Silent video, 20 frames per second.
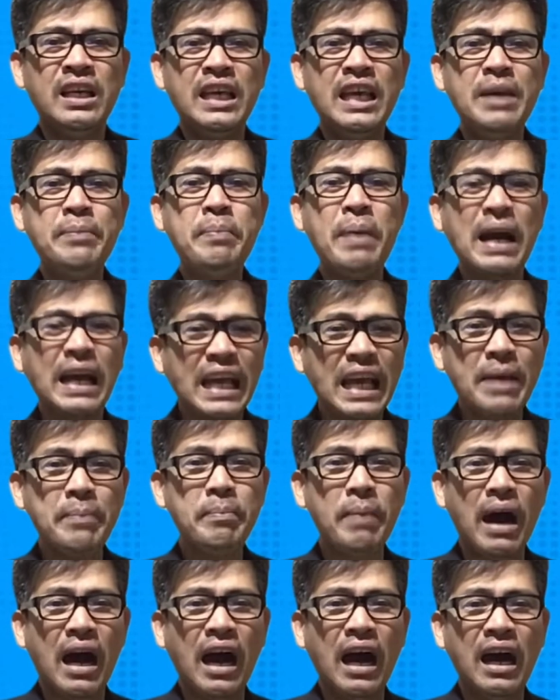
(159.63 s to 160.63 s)

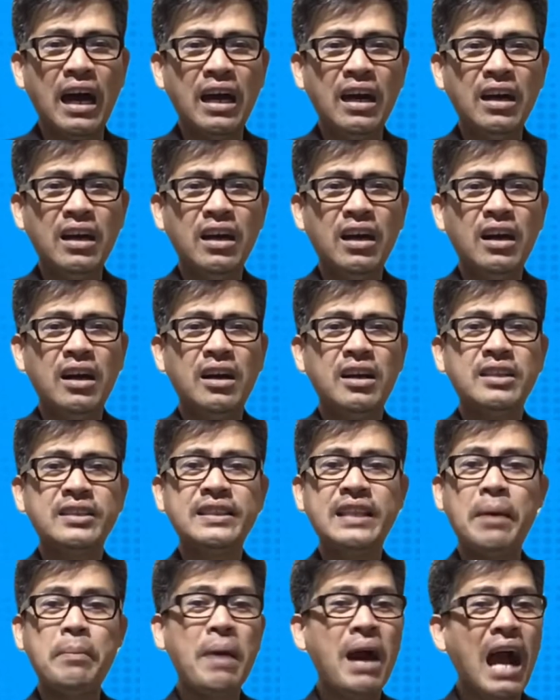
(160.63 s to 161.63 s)
Ibang-iba
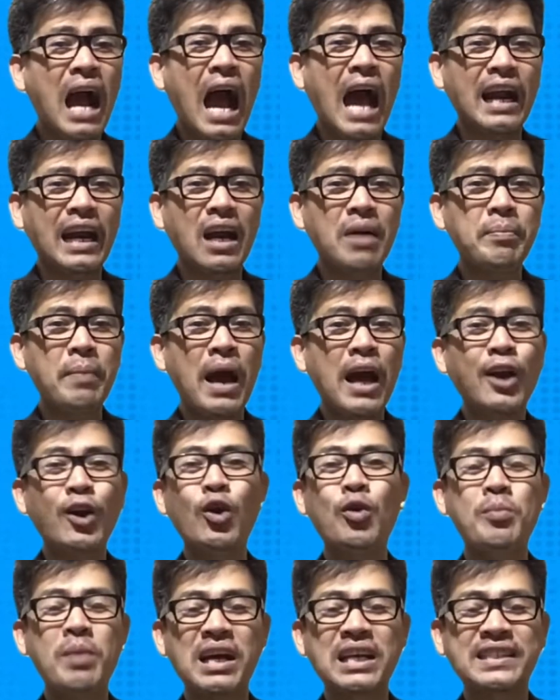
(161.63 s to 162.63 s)
na mangarap ang
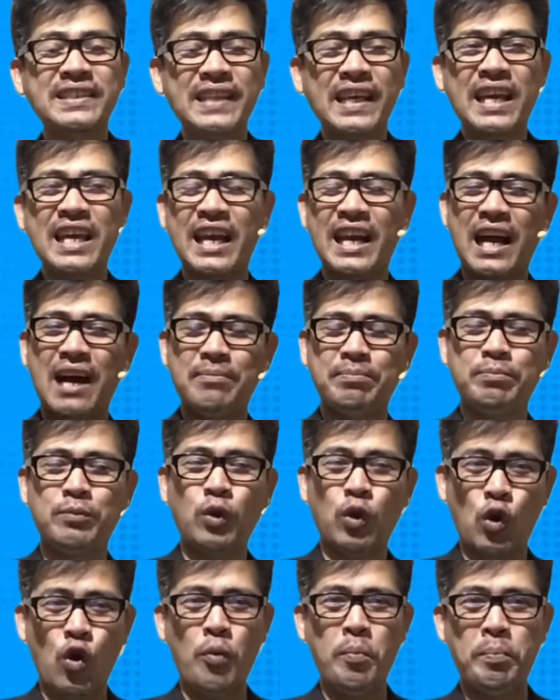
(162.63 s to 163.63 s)
lumaki sa hirap
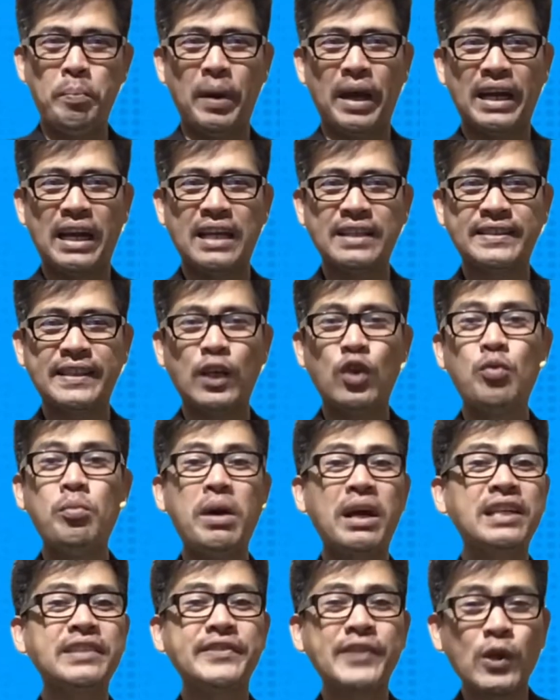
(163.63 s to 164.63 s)
kumpara sa
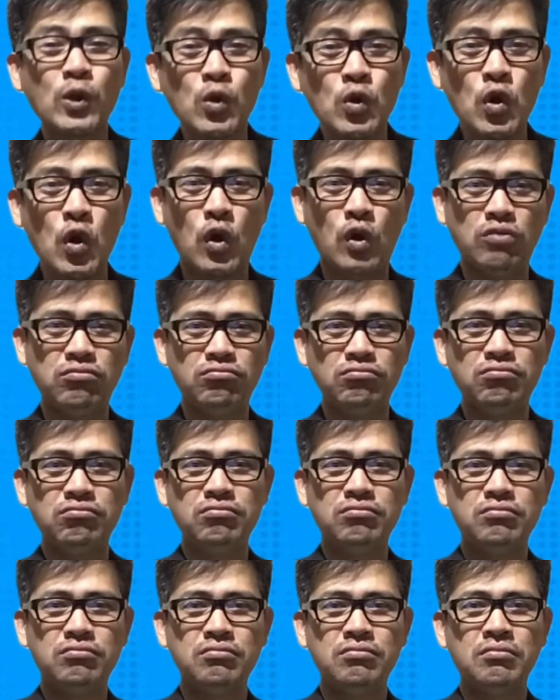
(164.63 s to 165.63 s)
lumaki sa luho.
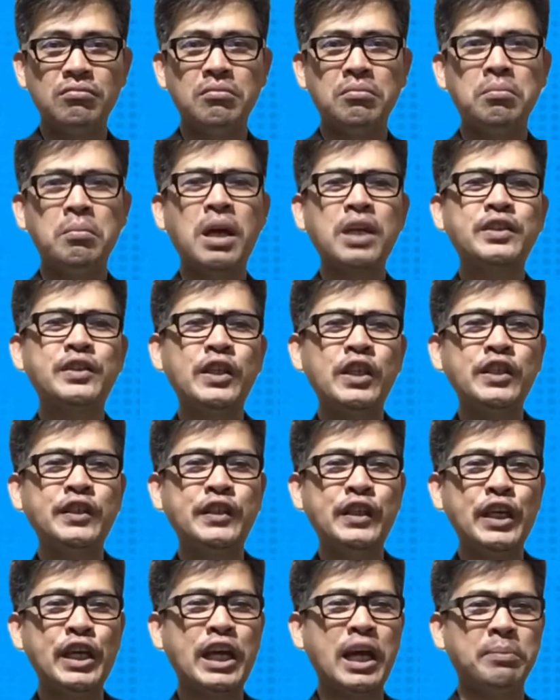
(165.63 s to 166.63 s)

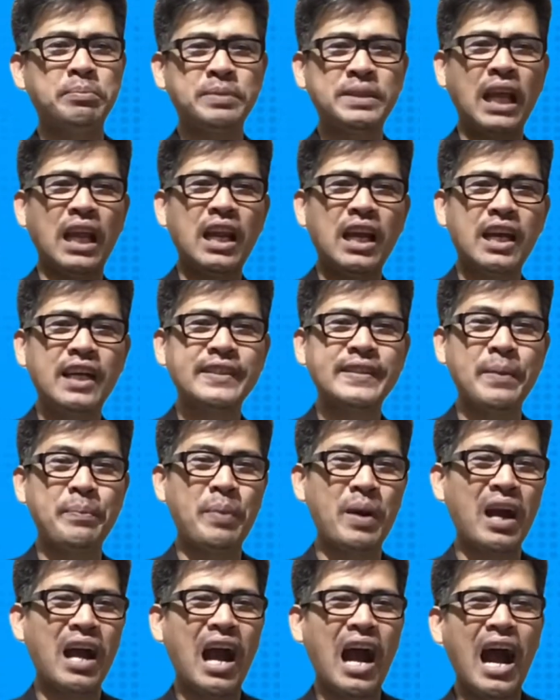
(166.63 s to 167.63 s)
Magsisikap talaga sa
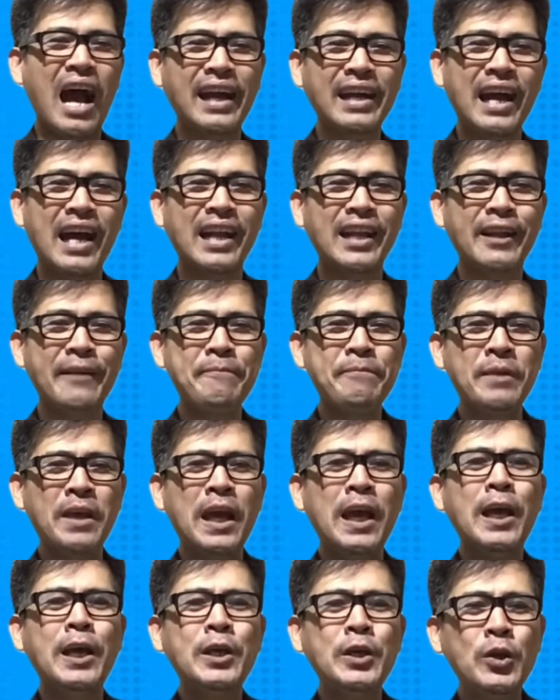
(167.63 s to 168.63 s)
pag-aaral
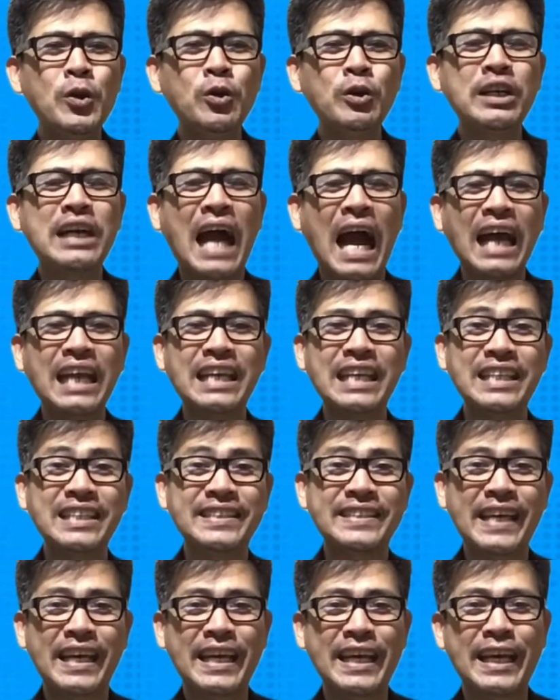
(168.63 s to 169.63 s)
yung galing
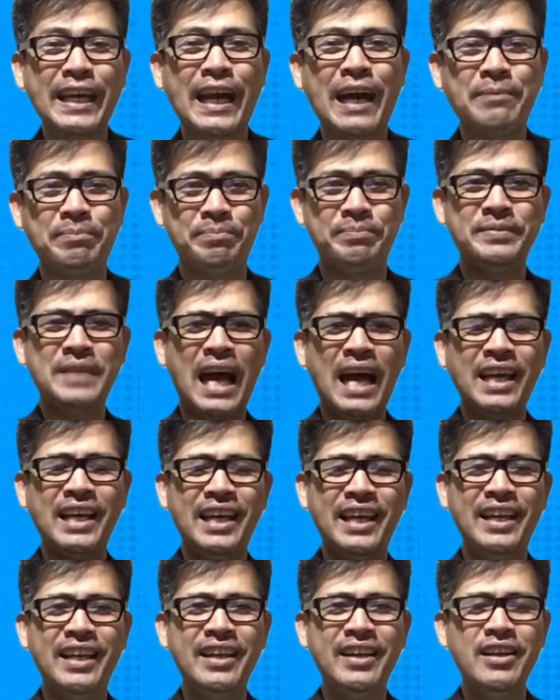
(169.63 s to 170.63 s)
sa hirap
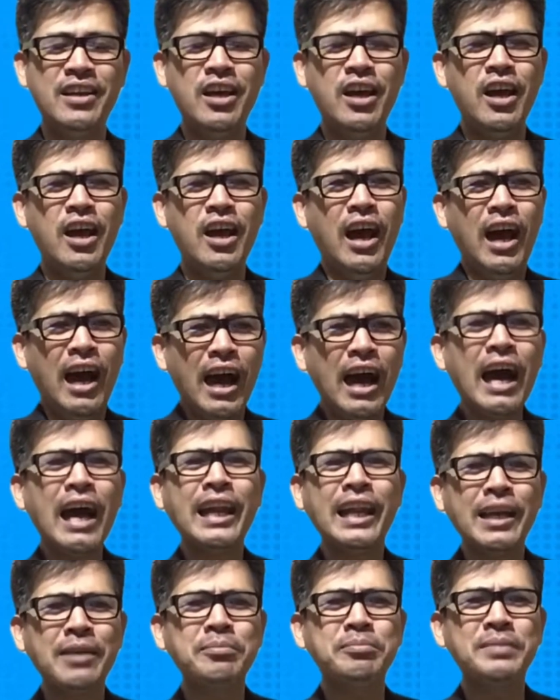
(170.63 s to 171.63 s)
dahil
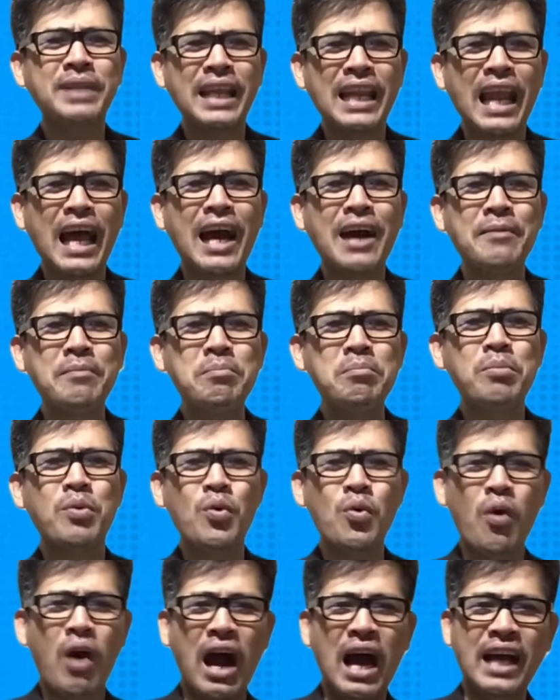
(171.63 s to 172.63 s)
alam nila ang
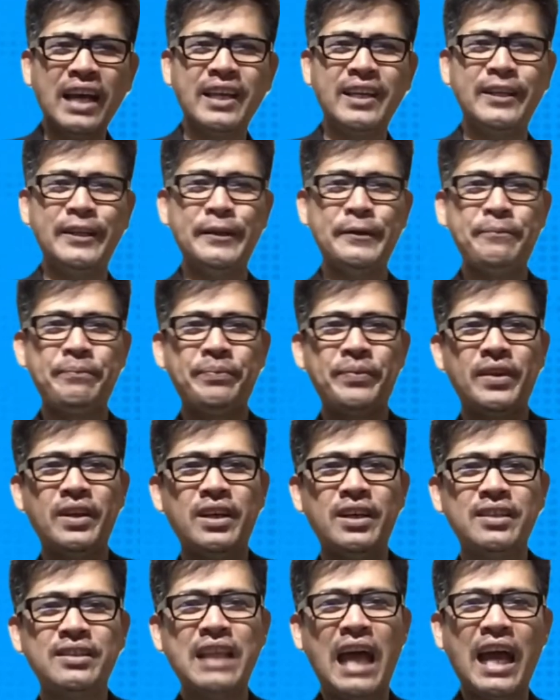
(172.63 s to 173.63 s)
buhay.
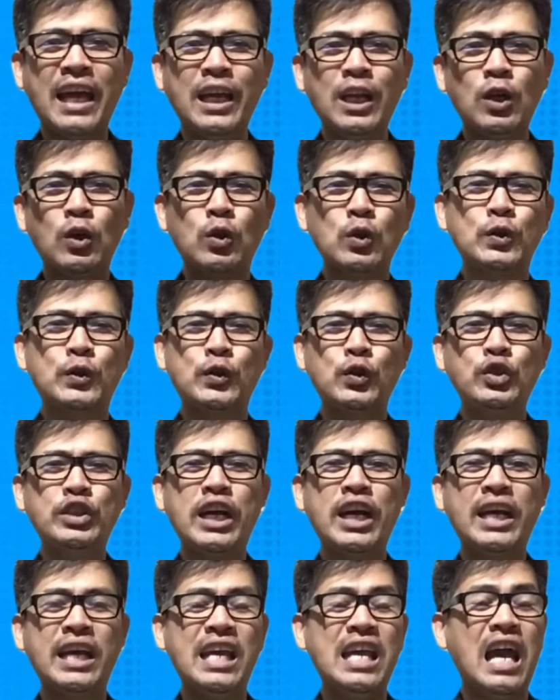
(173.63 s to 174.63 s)
Dahil gusto
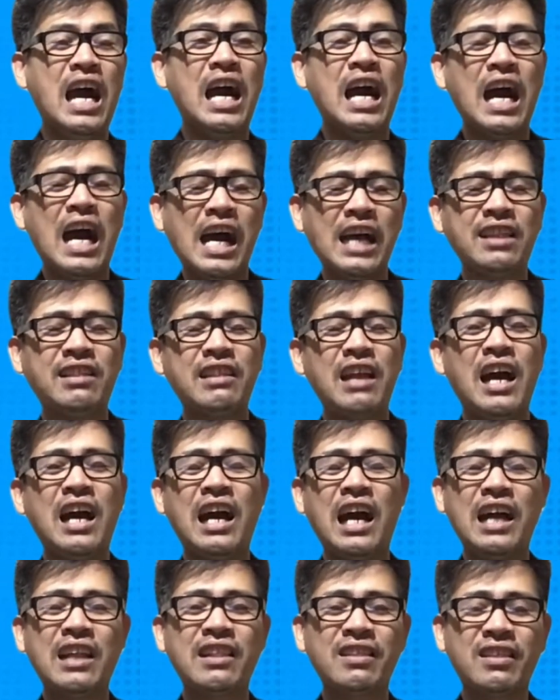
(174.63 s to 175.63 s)
niyang iangat ang
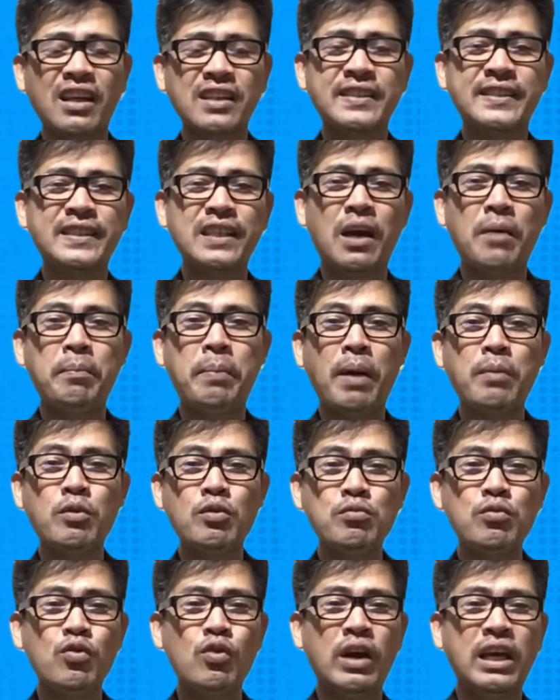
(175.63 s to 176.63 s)
antas ng
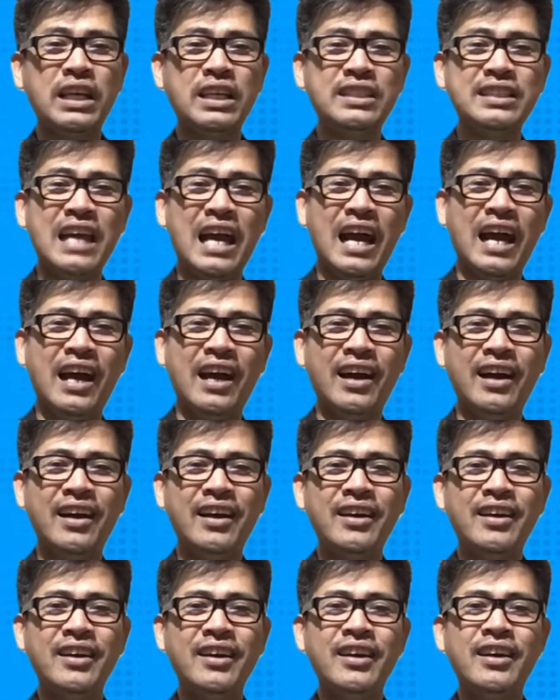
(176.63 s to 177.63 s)
pamumuhay niya
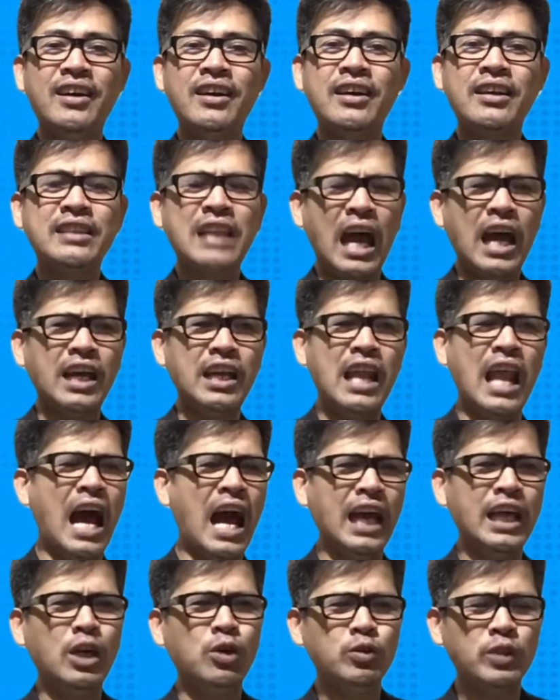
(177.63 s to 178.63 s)
dahil
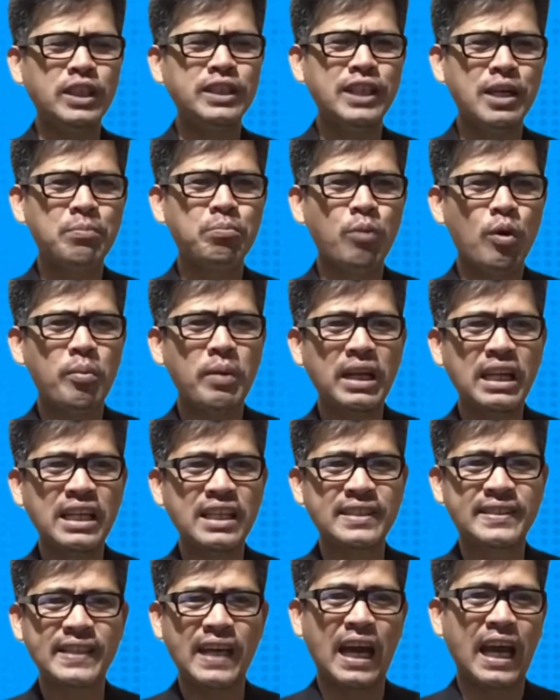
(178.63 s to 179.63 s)
ayaw na niyang bumalik
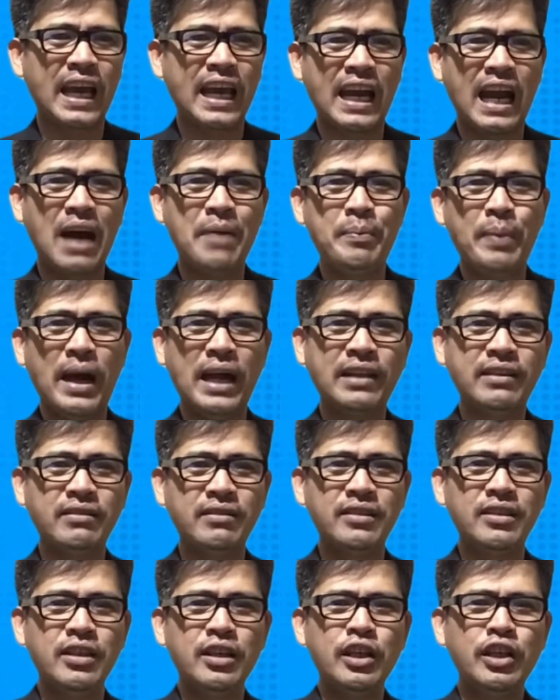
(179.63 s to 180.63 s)
sa
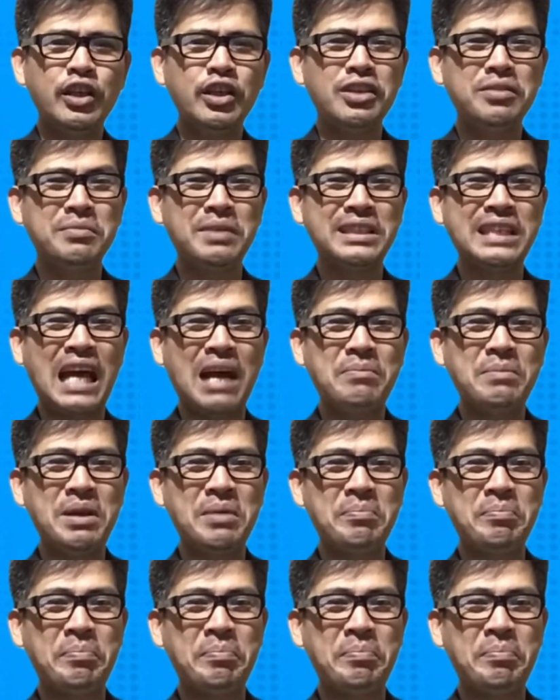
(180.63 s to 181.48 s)
kahirapan. Yung madaming